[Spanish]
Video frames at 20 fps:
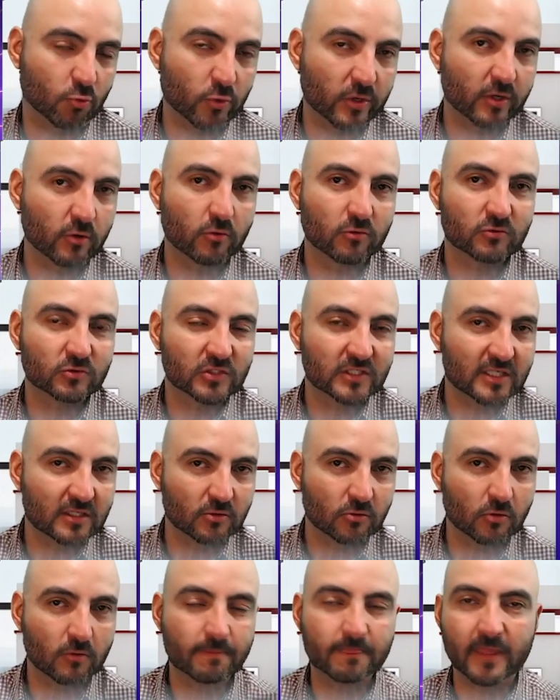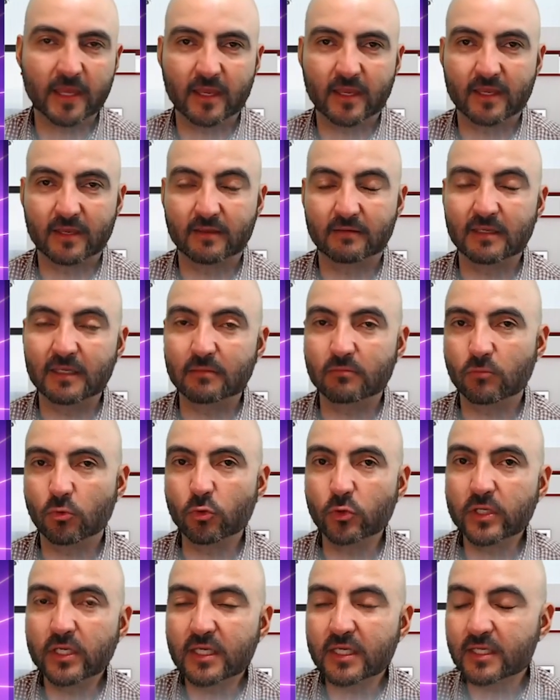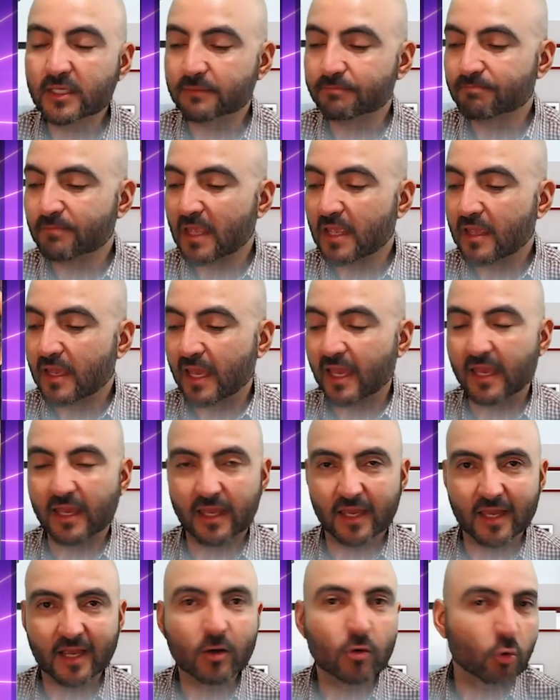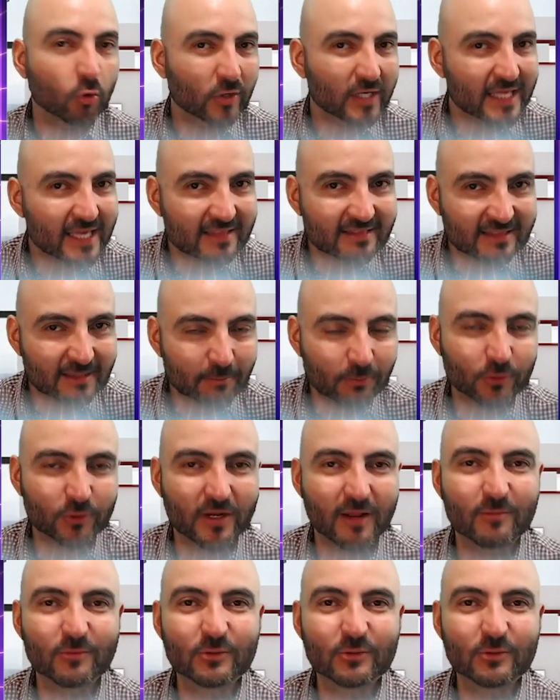conocido y muy corriente podríamos